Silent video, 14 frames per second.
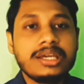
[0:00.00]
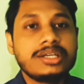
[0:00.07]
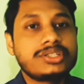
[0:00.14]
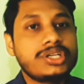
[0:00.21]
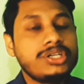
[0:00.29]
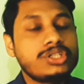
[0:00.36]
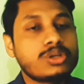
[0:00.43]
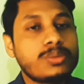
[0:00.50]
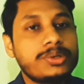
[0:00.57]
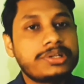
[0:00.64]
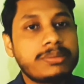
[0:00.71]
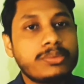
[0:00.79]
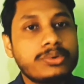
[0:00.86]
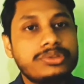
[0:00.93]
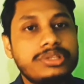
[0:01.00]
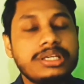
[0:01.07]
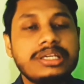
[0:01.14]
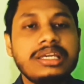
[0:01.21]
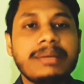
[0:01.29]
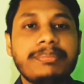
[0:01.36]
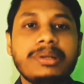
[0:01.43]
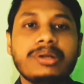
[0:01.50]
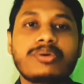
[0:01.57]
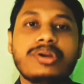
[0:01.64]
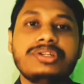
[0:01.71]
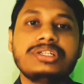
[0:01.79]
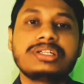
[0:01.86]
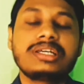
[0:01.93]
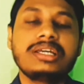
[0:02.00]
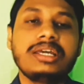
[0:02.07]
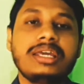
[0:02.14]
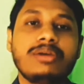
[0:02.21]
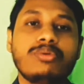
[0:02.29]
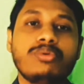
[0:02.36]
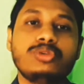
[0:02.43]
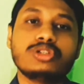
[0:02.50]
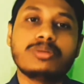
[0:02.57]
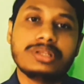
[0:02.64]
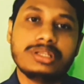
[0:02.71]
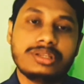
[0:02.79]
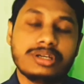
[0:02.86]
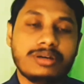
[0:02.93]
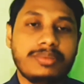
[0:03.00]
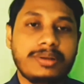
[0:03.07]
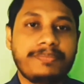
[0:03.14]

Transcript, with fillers: সেই সময়টার মধ্যে গিয়ে আপনার কলেজে গিয়ে এগুলো জমা দিতে হবে